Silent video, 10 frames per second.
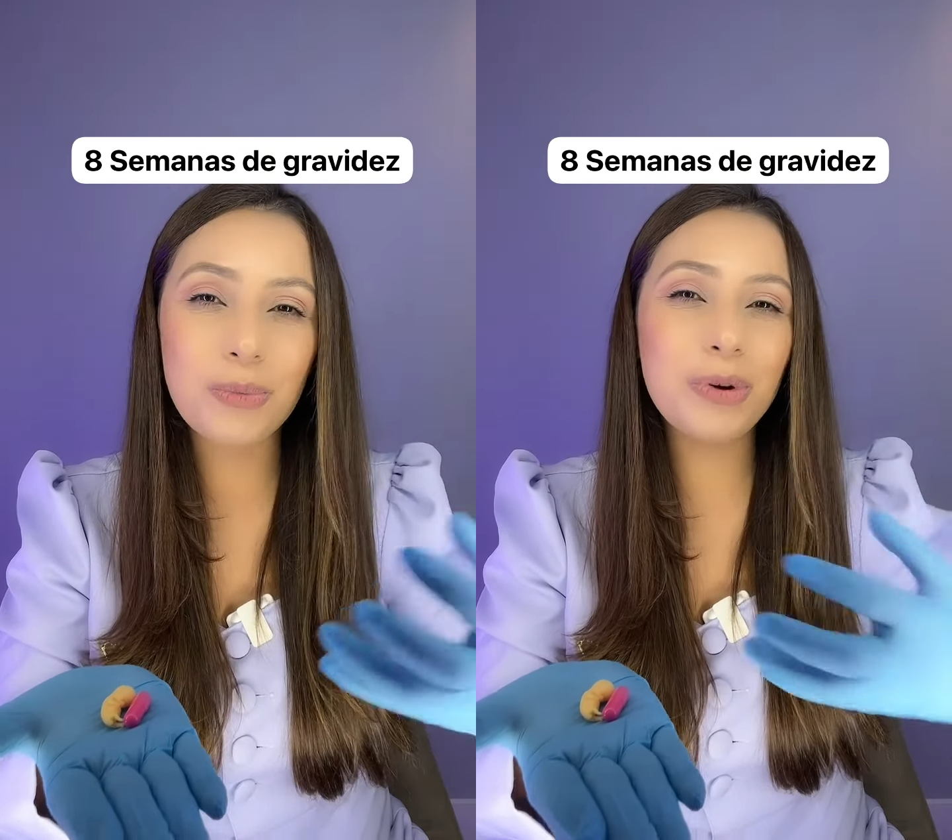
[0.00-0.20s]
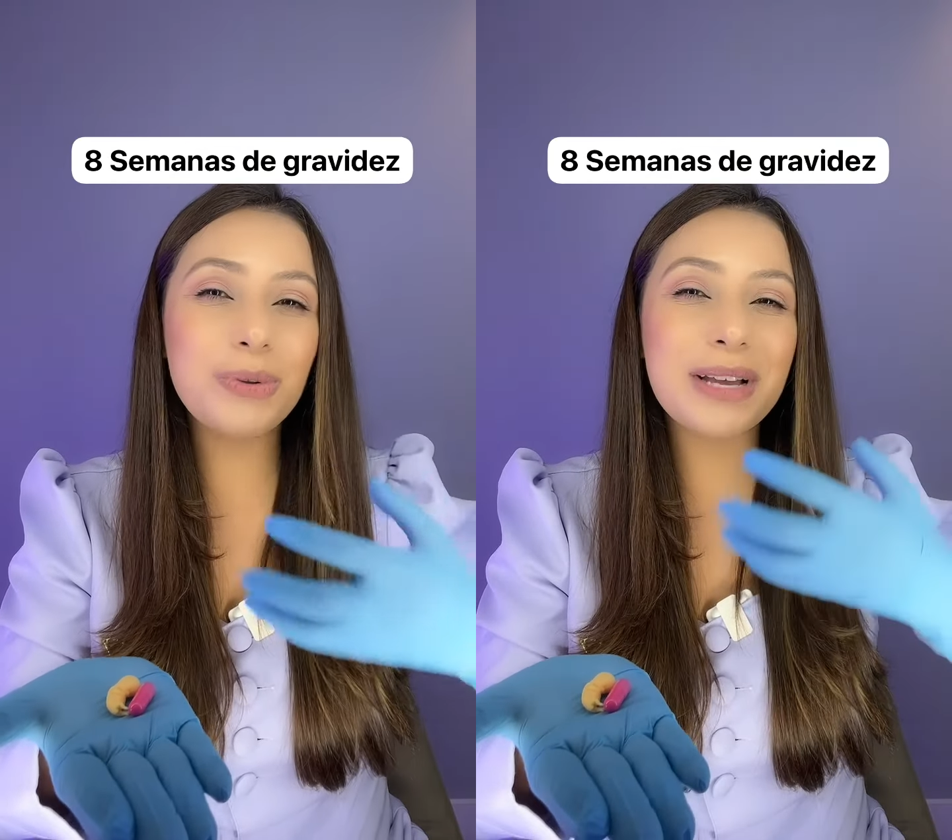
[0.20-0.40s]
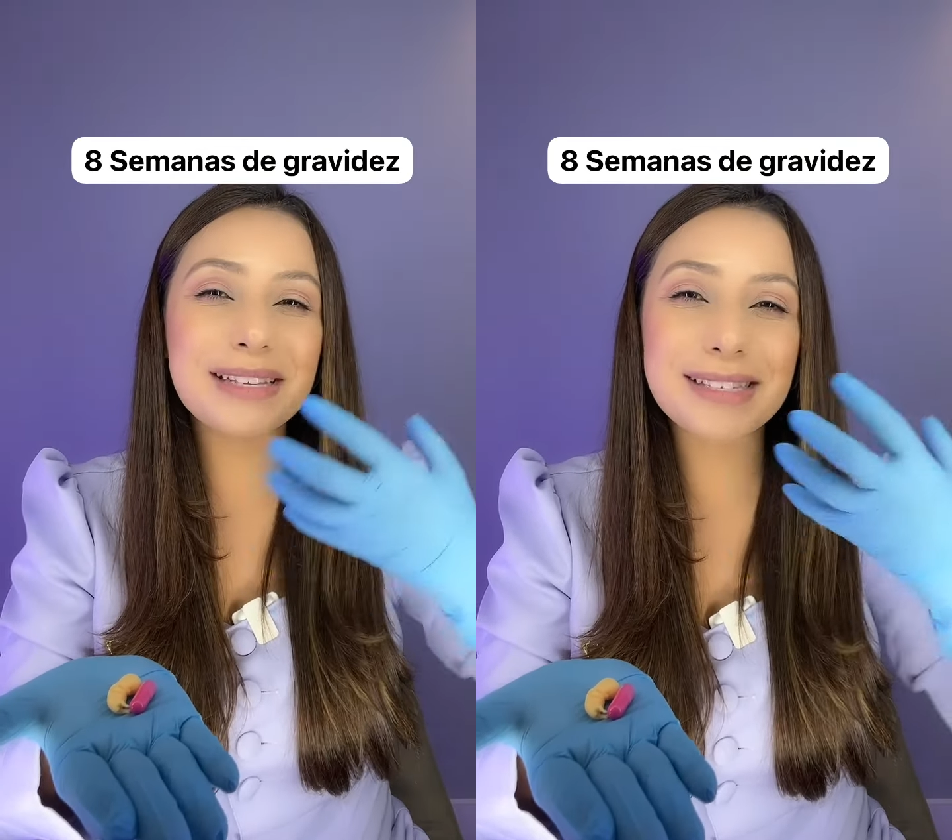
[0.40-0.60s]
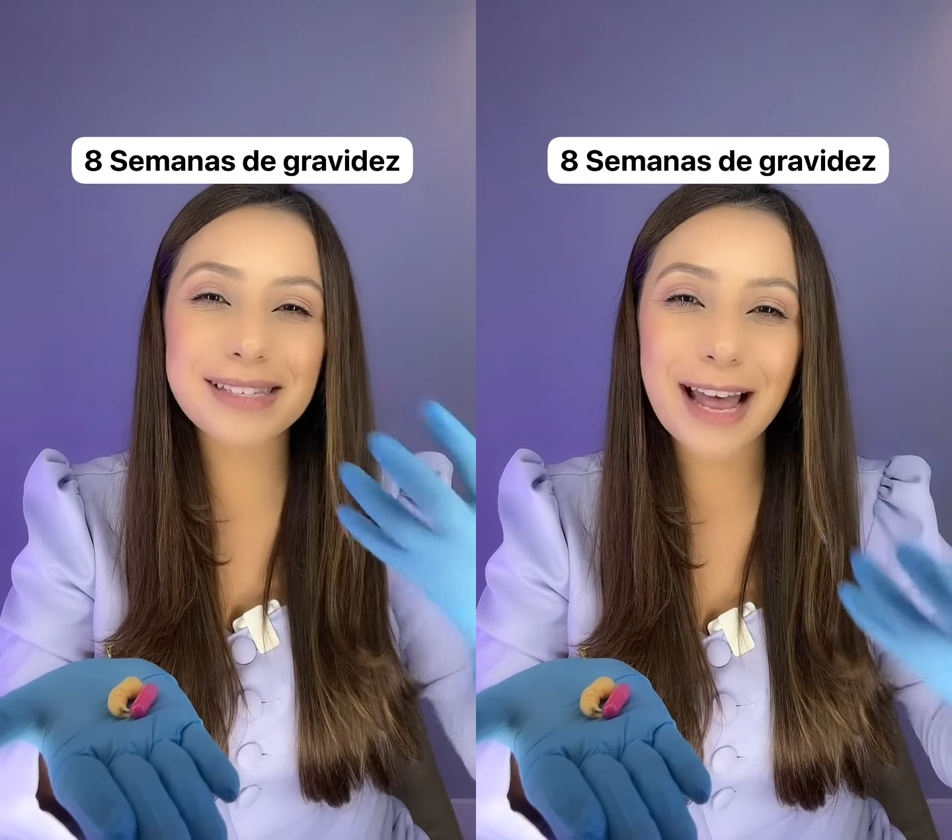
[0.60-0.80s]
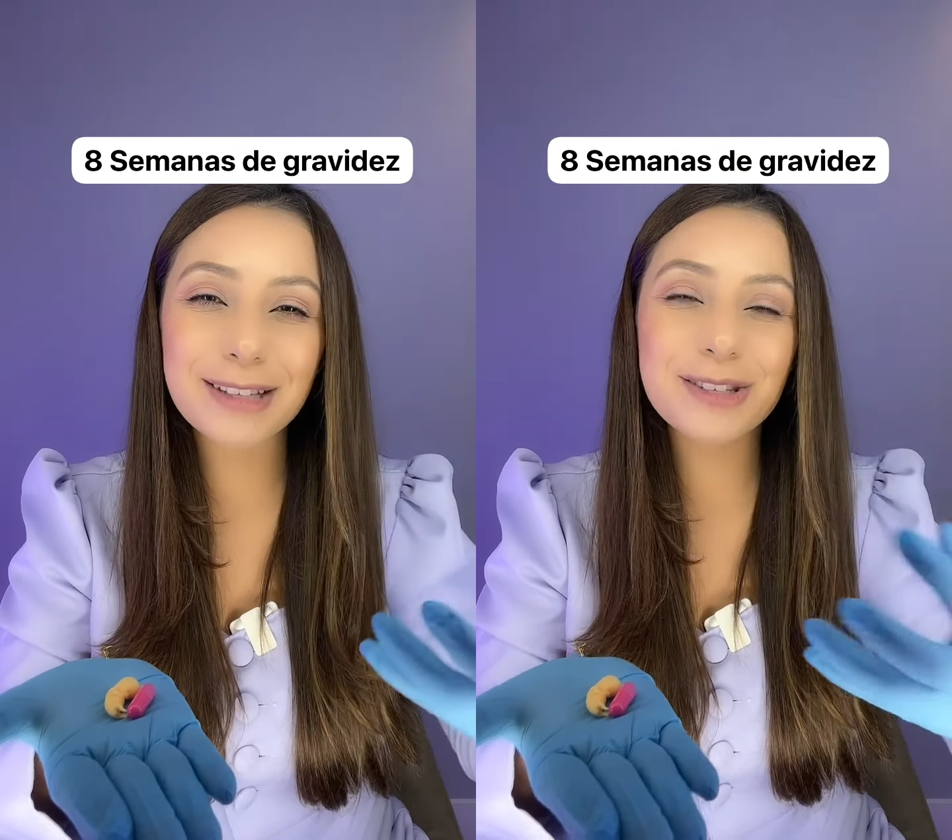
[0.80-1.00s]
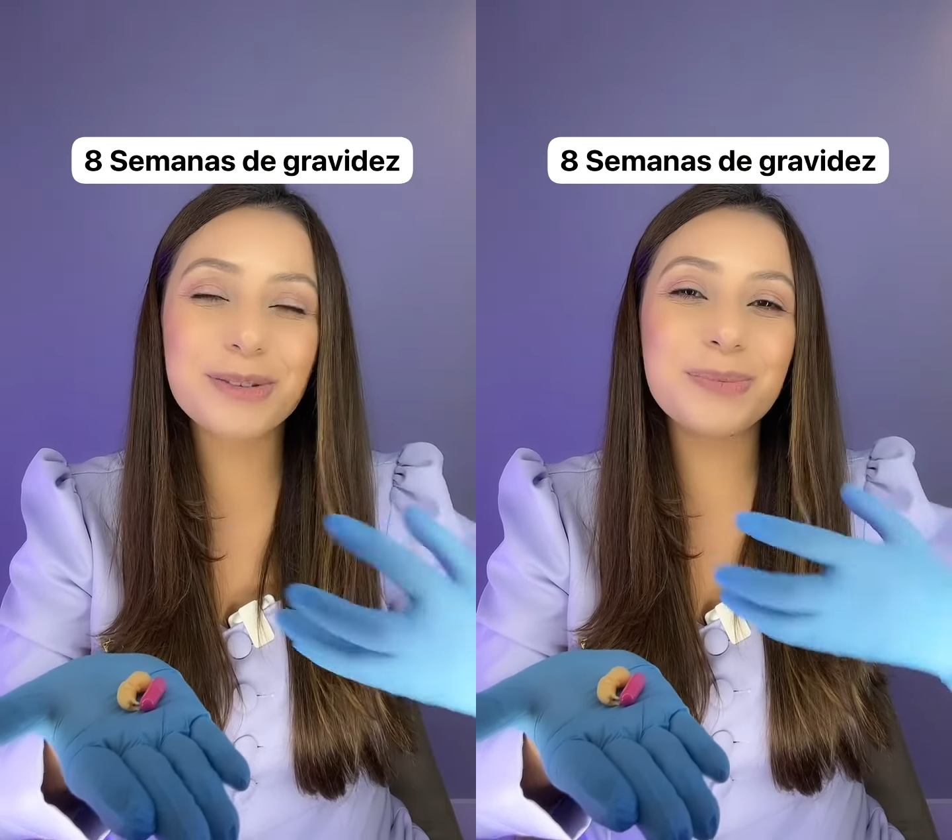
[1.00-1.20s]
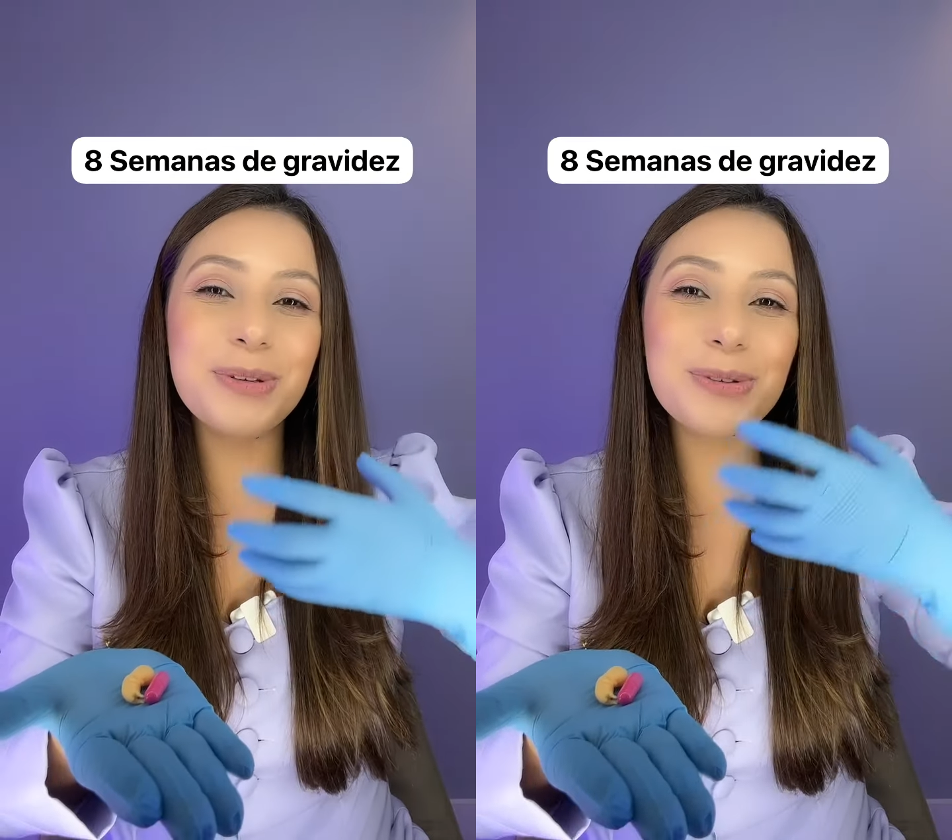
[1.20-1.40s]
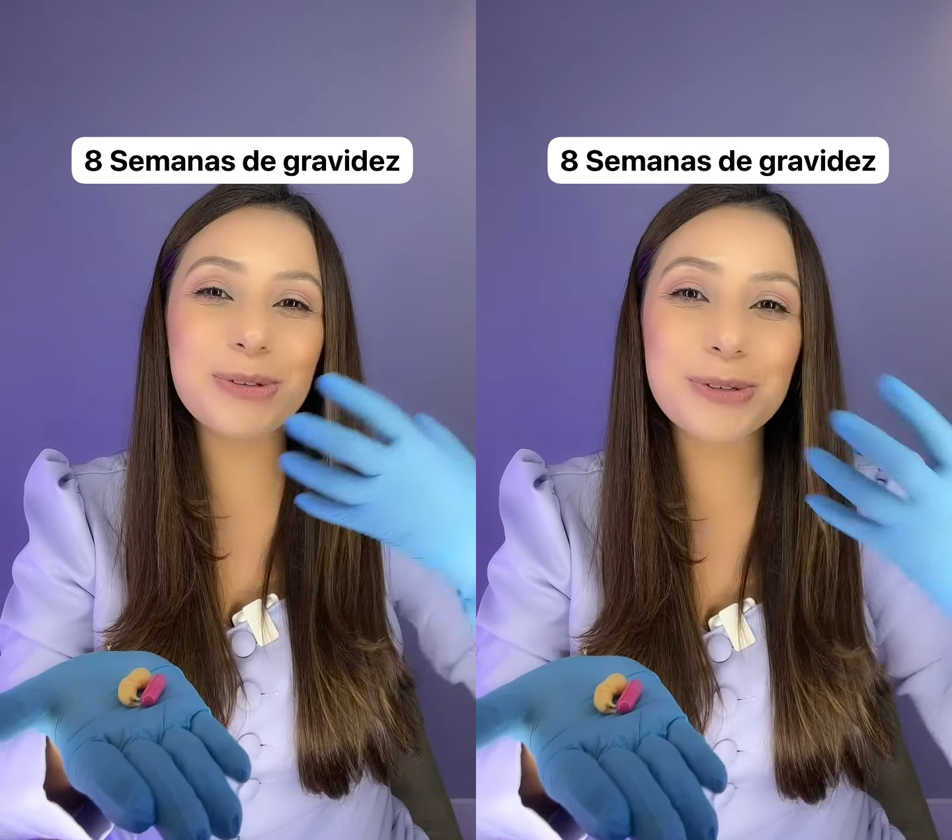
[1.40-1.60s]
muito cansaço,
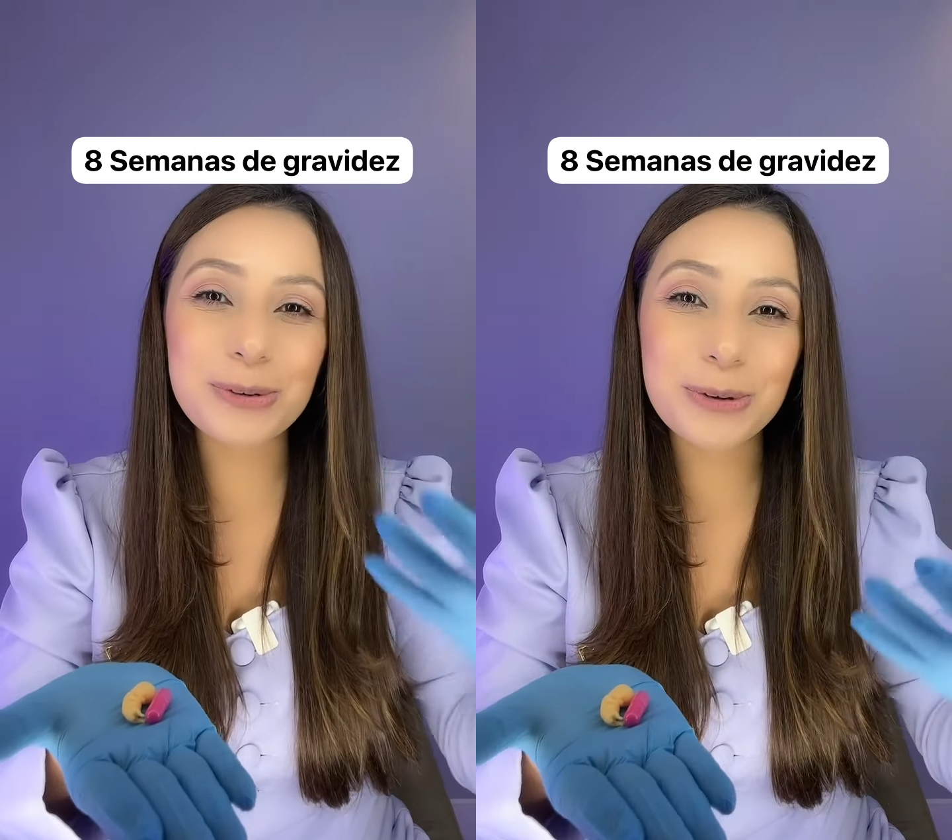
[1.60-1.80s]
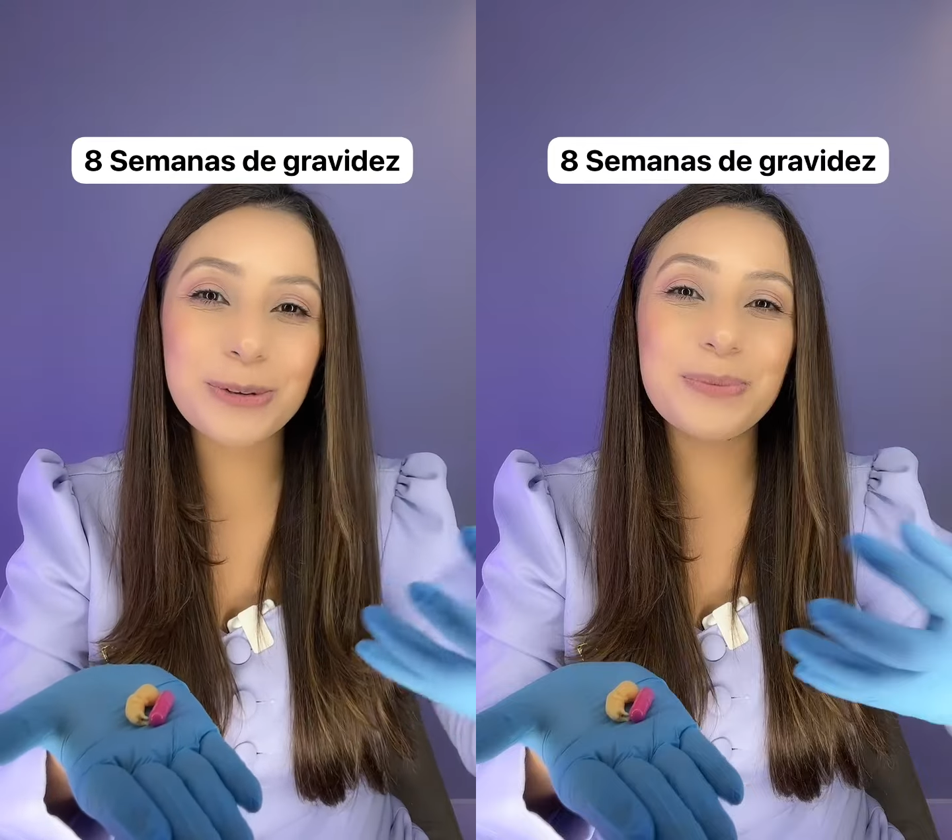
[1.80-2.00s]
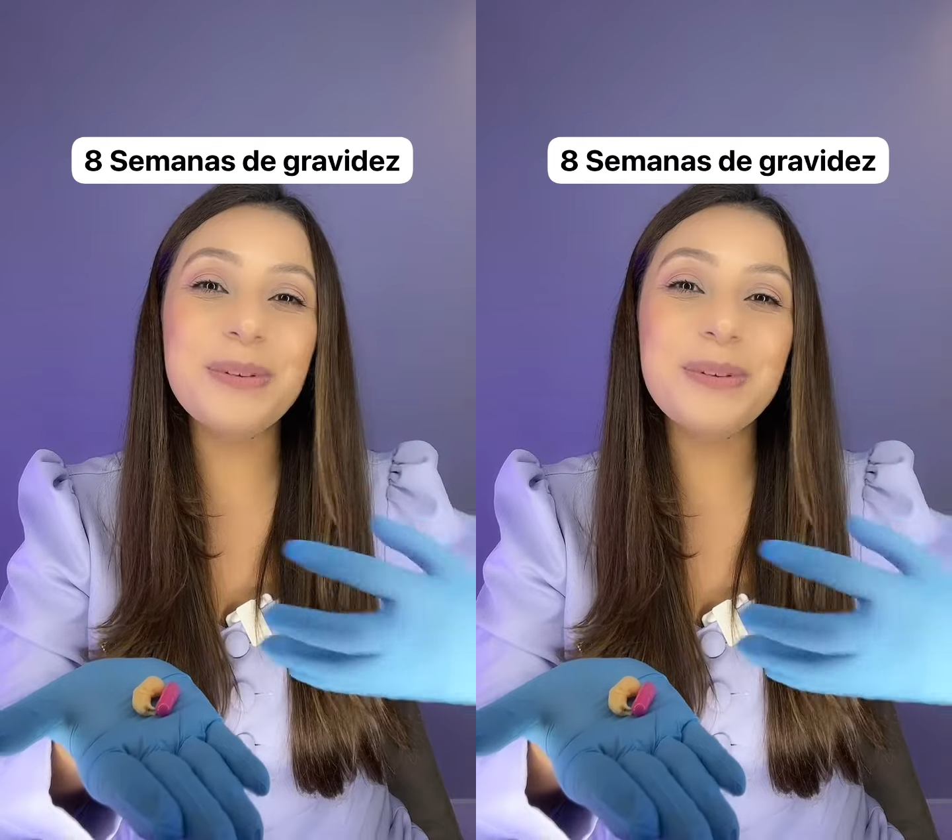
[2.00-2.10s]
muito sono,